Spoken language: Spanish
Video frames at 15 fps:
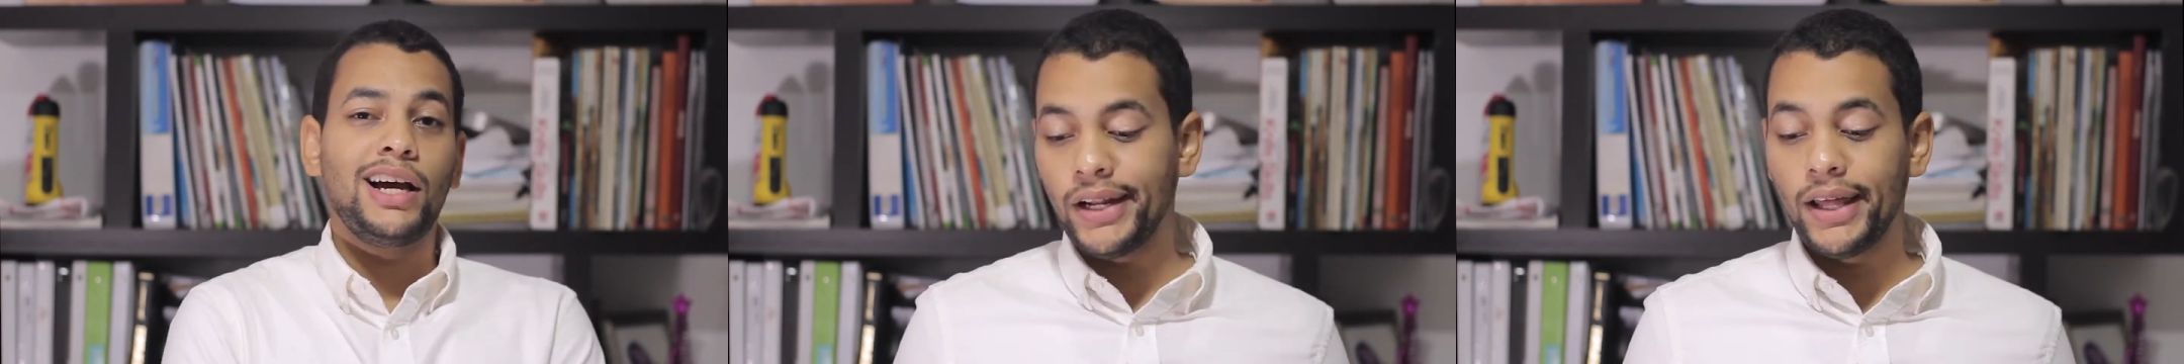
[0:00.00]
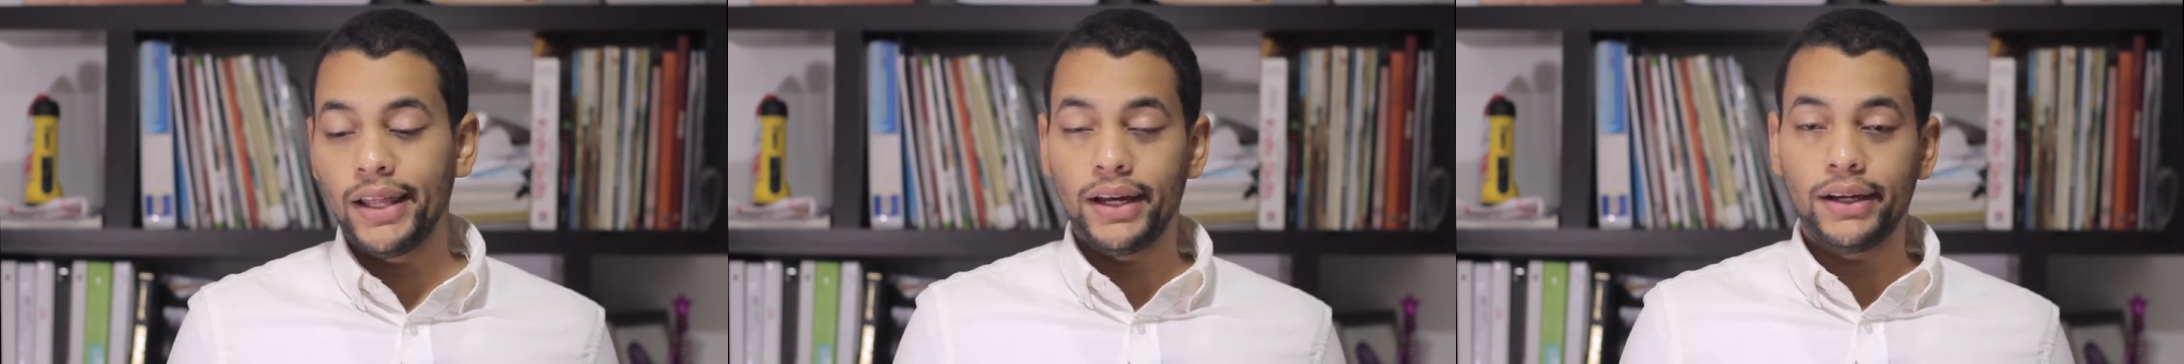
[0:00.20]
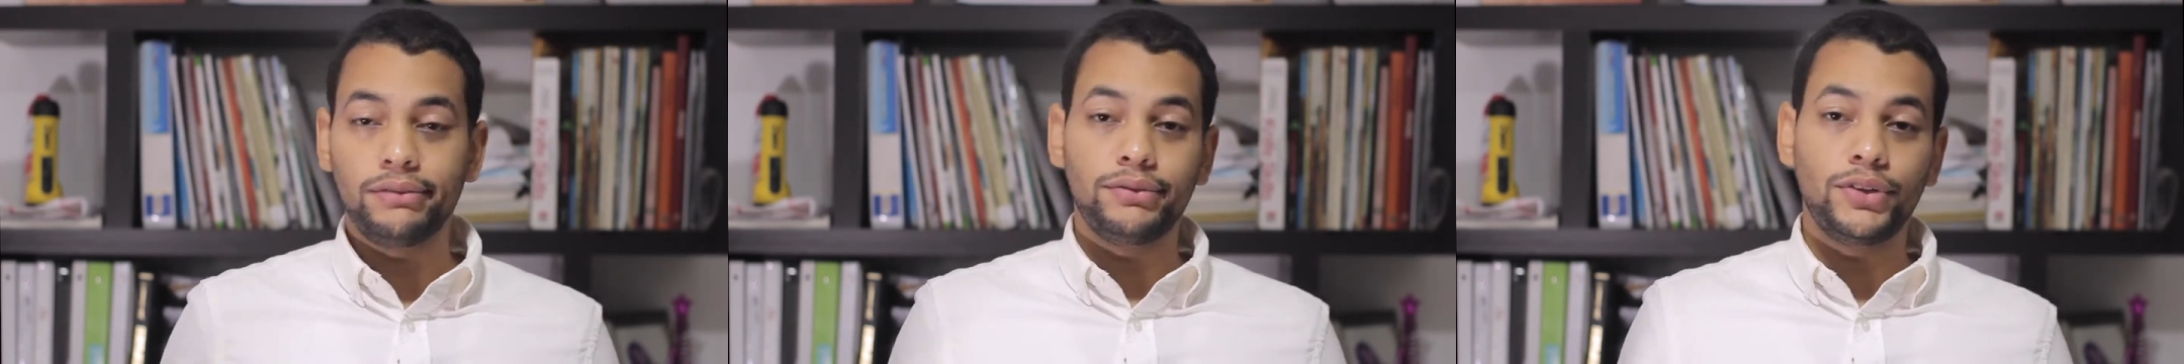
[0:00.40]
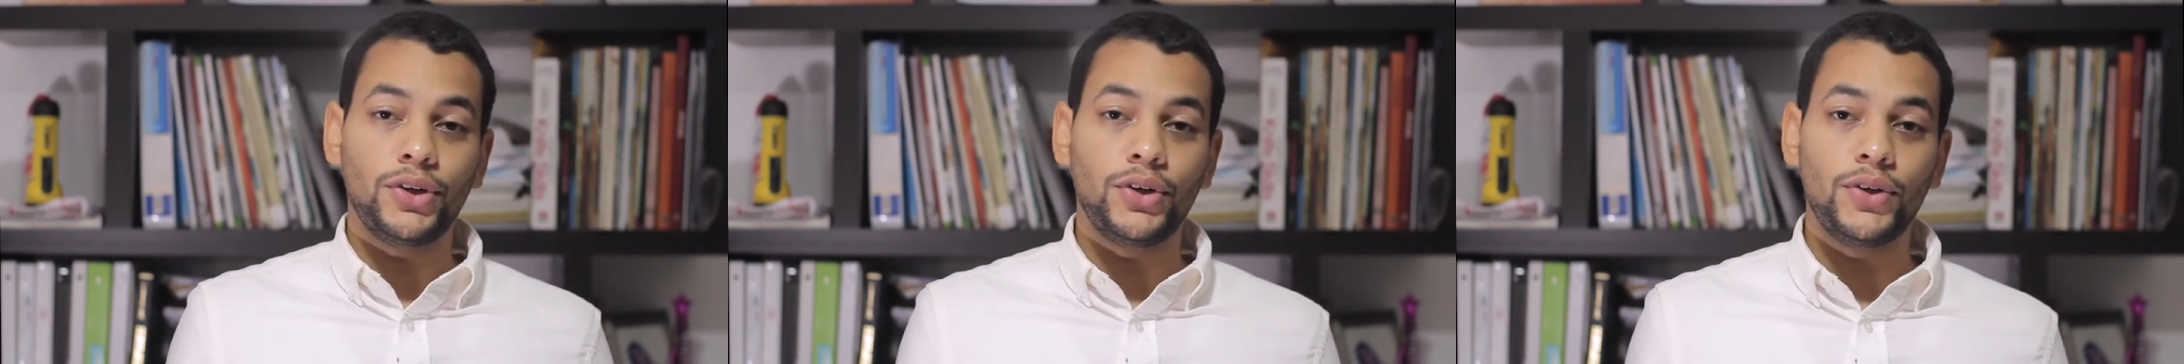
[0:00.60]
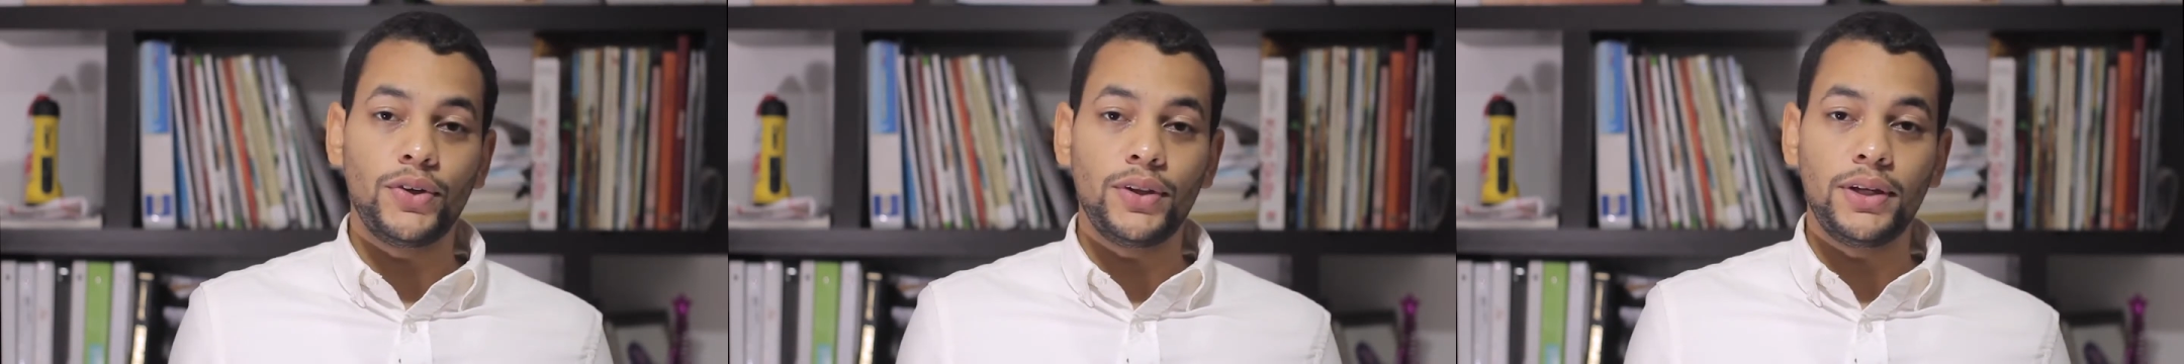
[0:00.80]
Y nada,
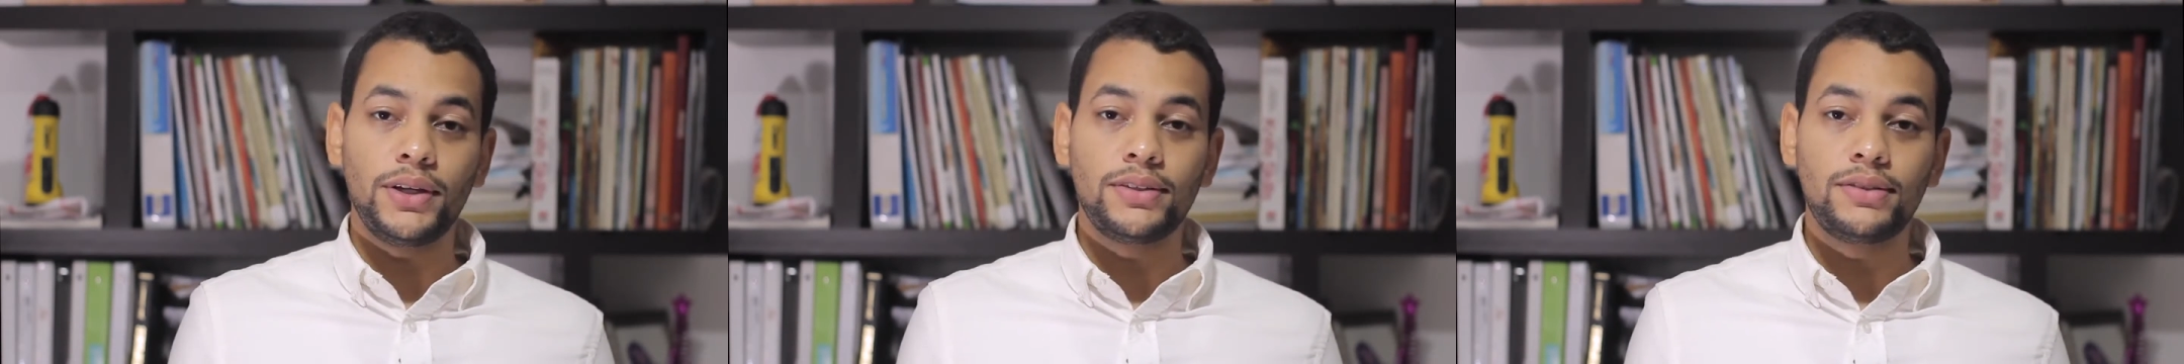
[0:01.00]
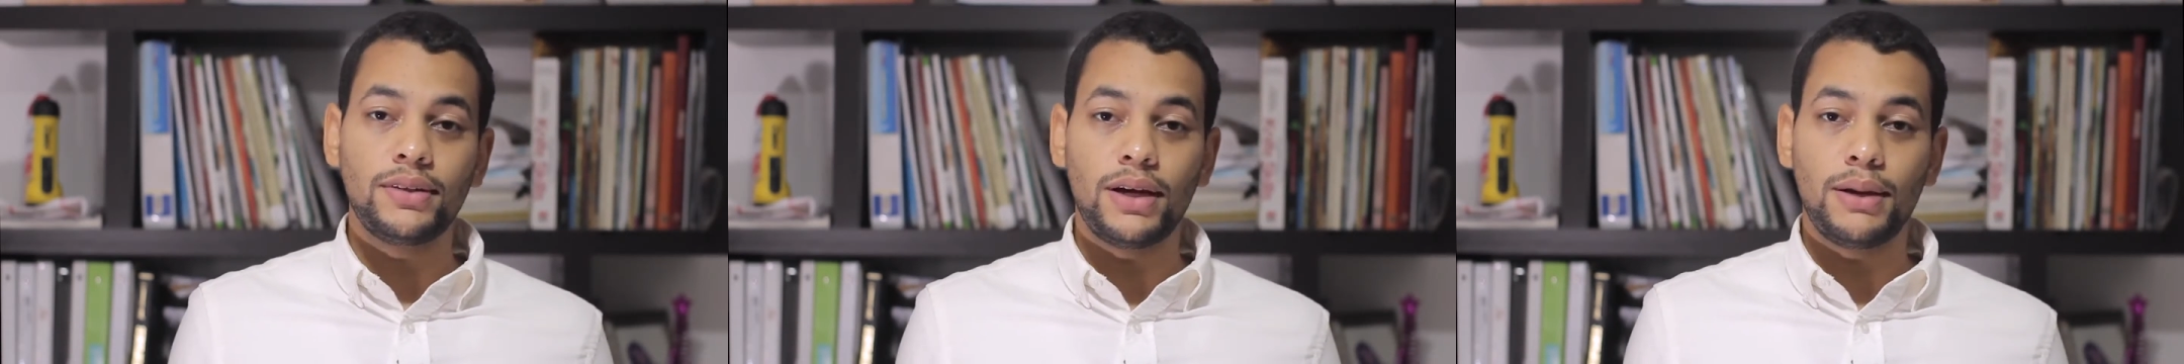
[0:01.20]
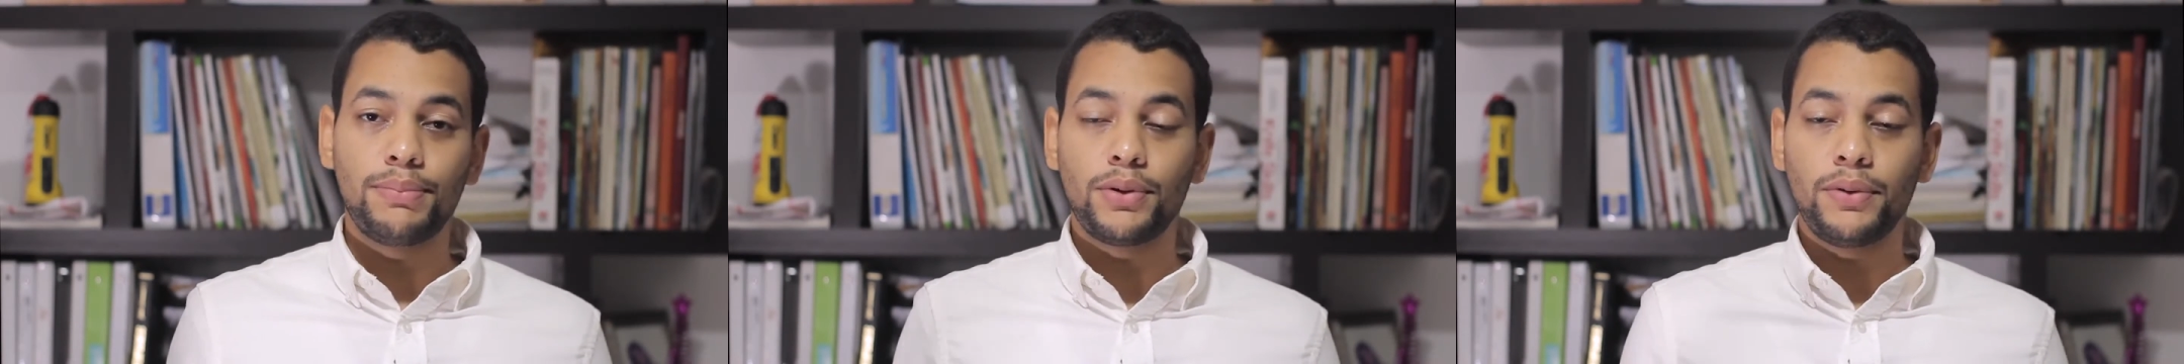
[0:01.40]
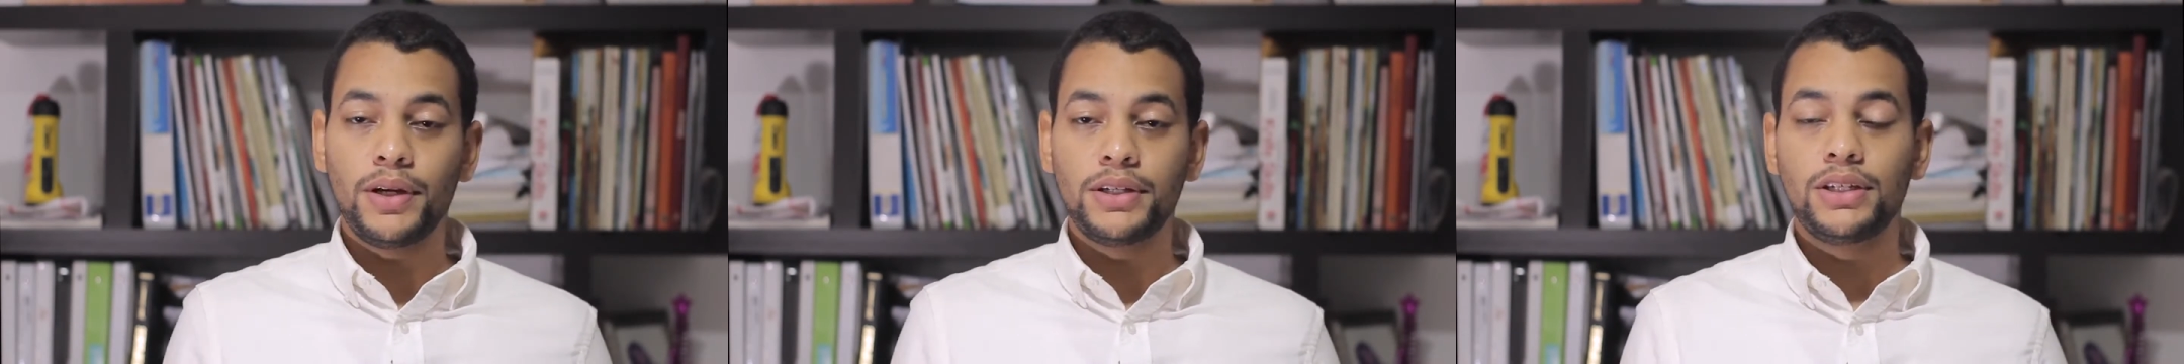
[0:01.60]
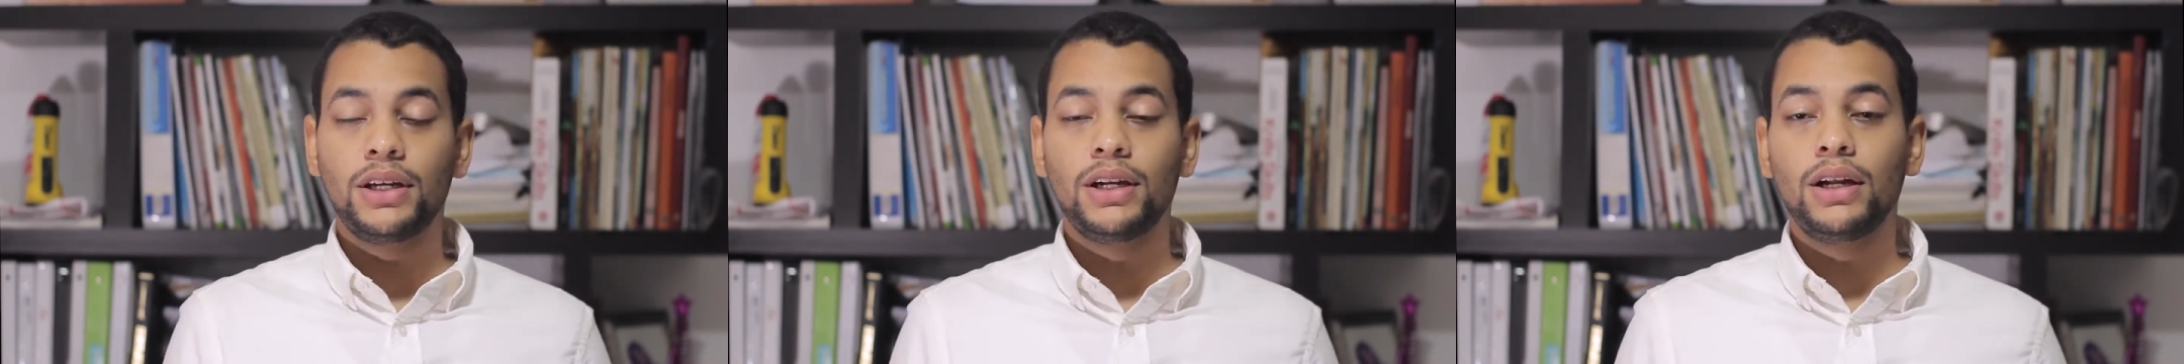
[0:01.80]
no
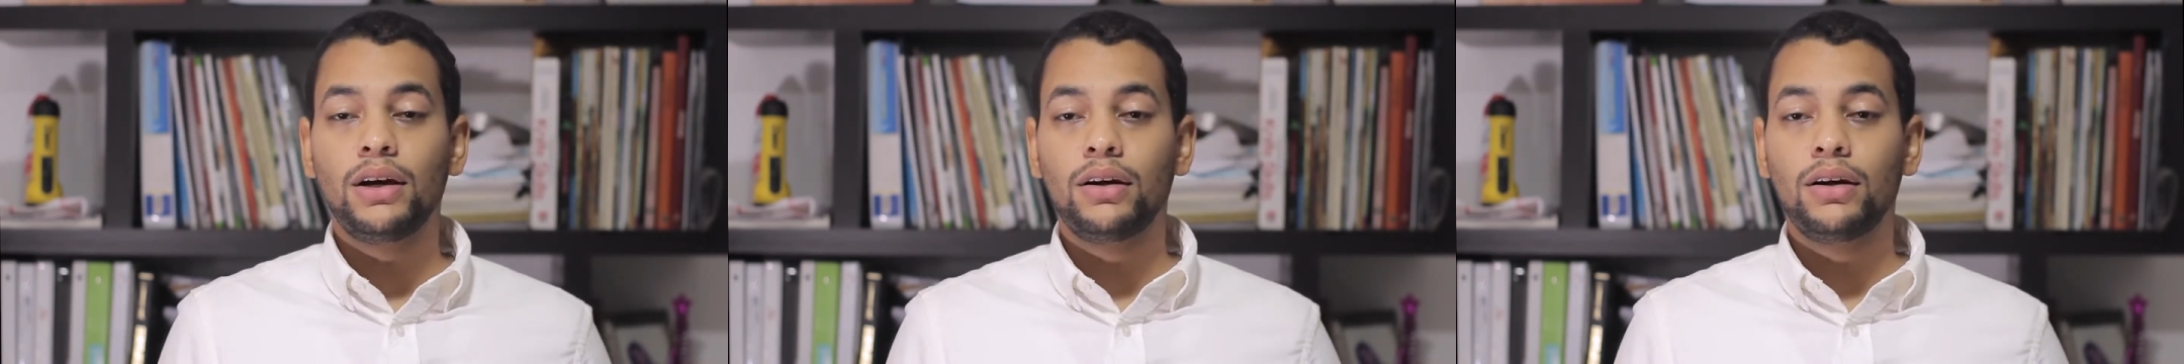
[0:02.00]
desaprovechen